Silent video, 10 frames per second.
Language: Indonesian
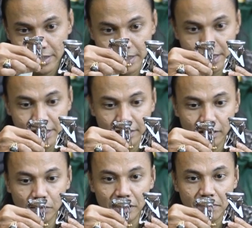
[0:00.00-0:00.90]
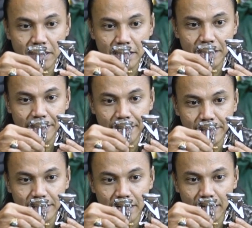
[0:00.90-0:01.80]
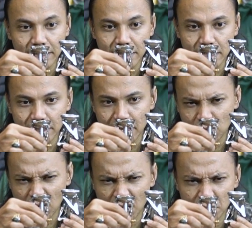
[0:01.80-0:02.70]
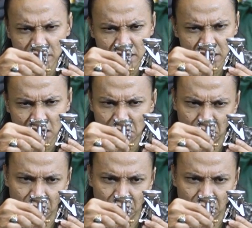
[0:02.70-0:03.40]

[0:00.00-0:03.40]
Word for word: sih, lo bisa bandingin ya jaraknya sedikit ya kurang lebih sekitar